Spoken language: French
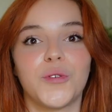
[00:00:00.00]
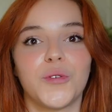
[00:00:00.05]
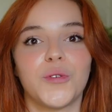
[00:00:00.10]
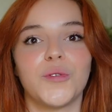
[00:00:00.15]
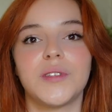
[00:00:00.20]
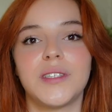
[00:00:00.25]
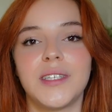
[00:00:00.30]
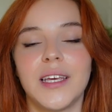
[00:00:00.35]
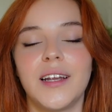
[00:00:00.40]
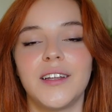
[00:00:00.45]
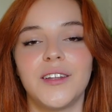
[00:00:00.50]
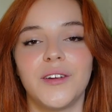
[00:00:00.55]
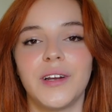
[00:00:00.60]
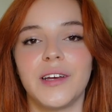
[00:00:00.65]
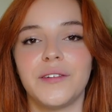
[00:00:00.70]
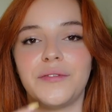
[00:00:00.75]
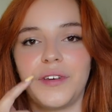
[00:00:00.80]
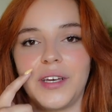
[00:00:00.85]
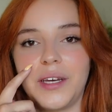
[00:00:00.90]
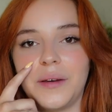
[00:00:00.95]
crucial dans
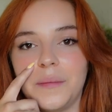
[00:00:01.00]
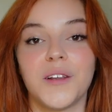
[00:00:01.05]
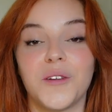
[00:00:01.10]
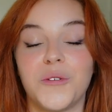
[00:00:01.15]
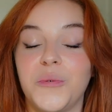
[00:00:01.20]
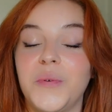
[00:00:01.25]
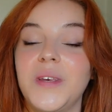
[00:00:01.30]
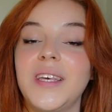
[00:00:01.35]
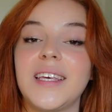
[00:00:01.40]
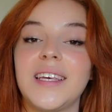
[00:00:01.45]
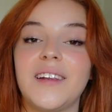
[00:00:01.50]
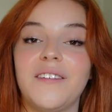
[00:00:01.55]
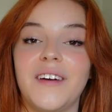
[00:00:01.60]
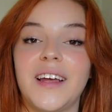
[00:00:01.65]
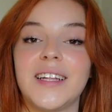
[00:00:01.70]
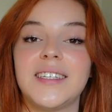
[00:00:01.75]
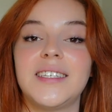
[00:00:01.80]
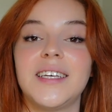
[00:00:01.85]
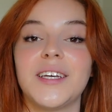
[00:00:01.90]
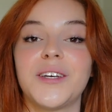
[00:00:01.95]
l'affaire. Lui, il
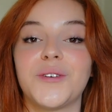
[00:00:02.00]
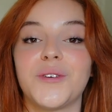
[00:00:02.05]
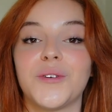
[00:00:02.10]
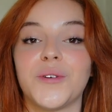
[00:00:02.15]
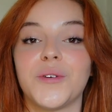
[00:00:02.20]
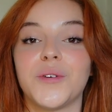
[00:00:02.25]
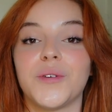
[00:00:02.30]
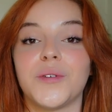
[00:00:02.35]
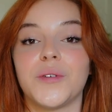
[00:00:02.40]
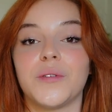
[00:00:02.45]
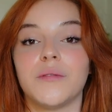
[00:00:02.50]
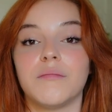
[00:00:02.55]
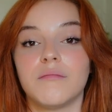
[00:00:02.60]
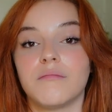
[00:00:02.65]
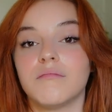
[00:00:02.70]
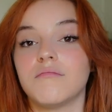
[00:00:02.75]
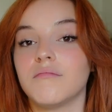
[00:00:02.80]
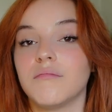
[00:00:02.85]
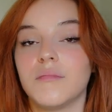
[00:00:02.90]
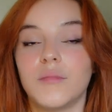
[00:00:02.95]
va dire que
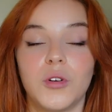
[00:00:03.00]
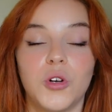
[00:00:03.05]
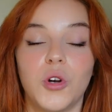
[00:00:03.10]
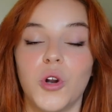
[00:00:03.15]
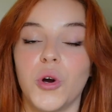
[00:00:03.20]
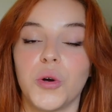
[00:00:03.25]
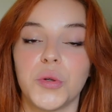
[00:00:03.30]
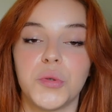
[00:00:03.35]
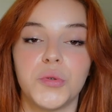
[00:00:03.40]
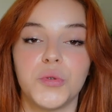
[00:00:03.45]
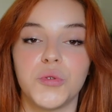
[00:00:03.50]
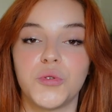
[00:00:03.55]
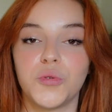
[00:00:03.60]
lors d'une